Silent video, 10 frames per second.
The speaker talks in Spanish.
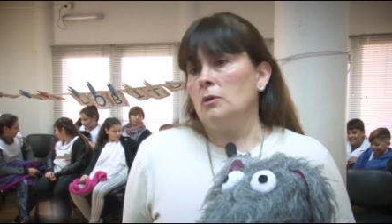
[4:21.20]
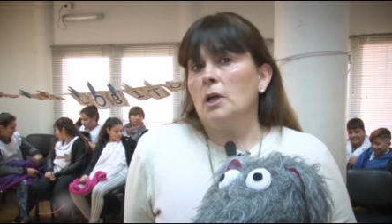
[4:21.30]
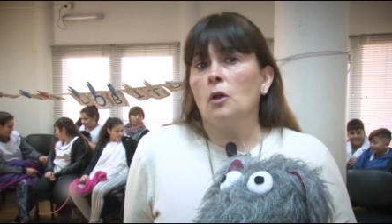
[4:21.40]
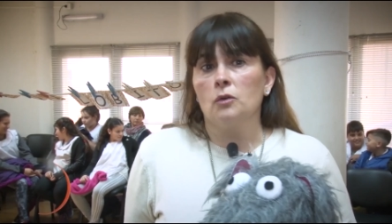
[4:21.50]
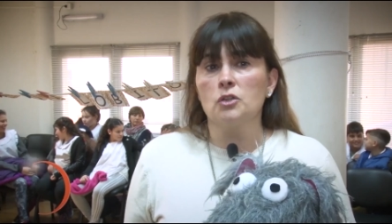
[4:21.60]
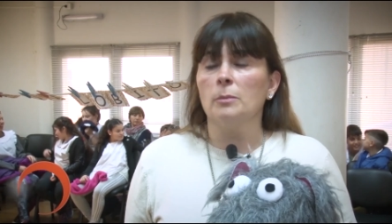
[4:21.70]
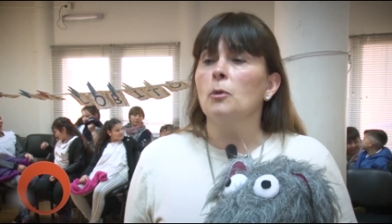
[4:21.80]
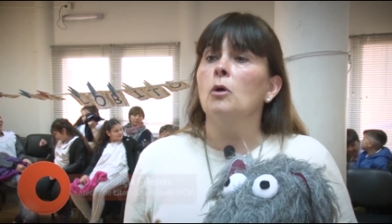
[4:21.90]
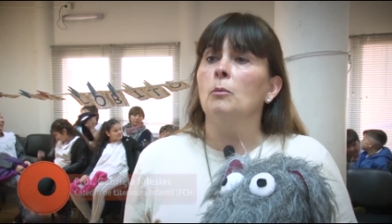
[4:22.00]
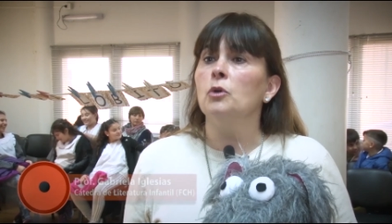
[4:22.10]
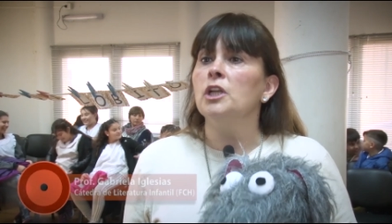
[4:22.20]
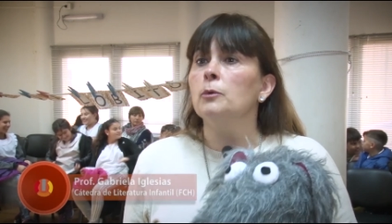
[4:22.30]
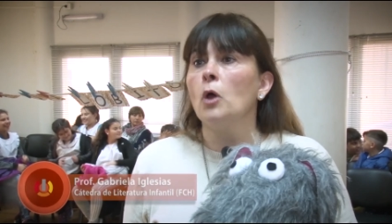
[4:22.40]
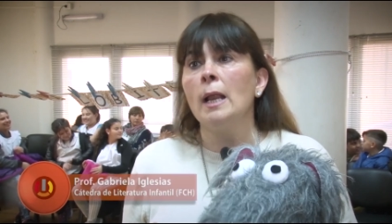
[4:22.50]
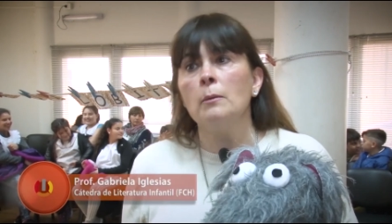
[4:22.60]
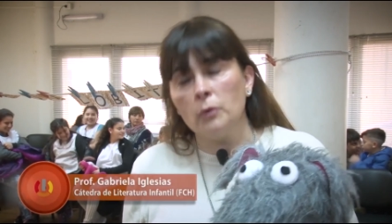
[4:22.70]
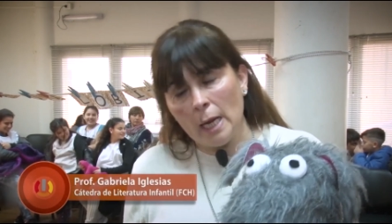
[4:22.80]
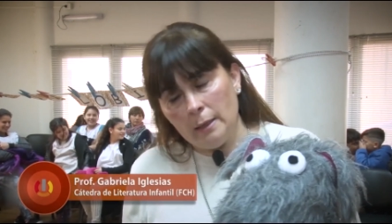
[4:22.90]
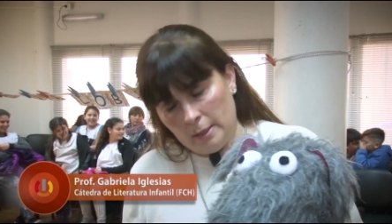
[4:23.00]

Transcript: lo que conocemos como un libro álbum,